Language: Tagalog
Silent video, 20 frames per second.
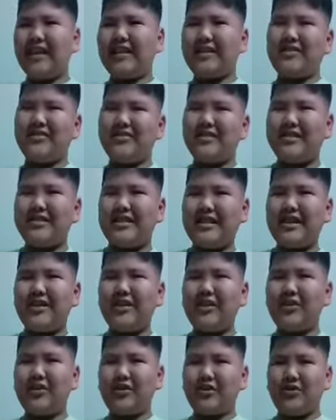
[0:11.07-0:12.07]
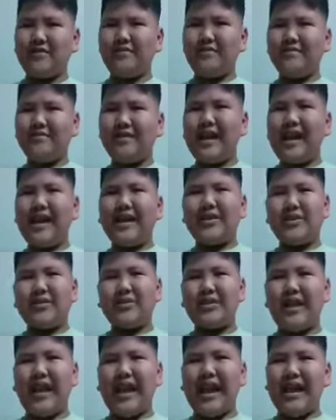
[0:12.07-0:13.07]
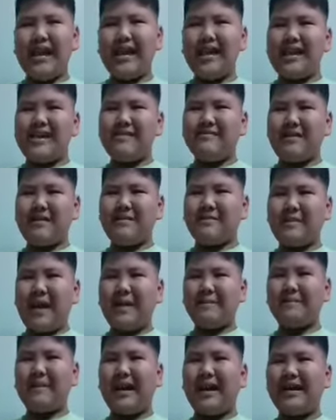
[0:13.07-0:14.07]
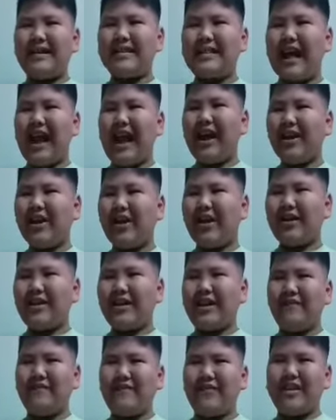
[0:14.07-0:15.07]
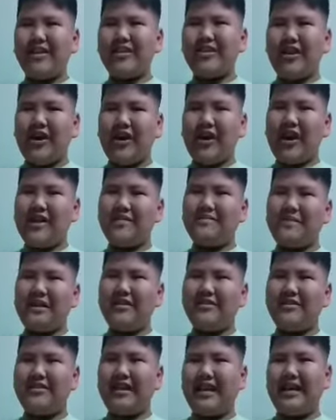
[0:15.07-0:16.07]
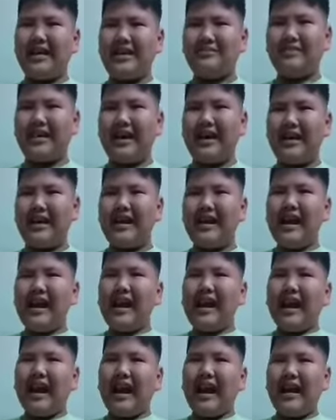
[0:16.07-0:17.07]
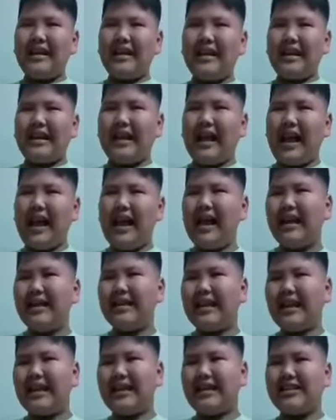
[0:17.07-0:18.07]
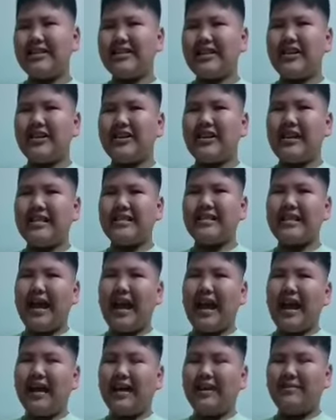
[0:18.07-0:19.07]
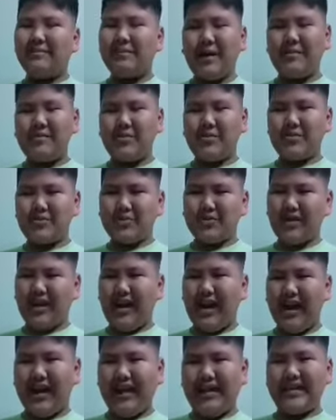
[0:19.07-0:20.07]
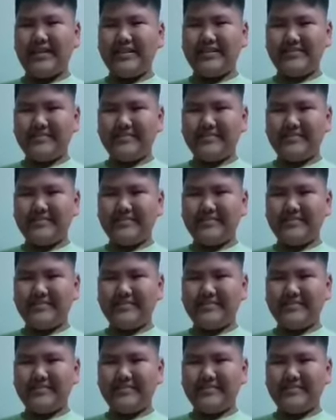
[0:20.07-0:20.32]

I don't see you. Today, magpapakita ako ng video about sa limang kahalagahan ng internet sa aking pamumuhay.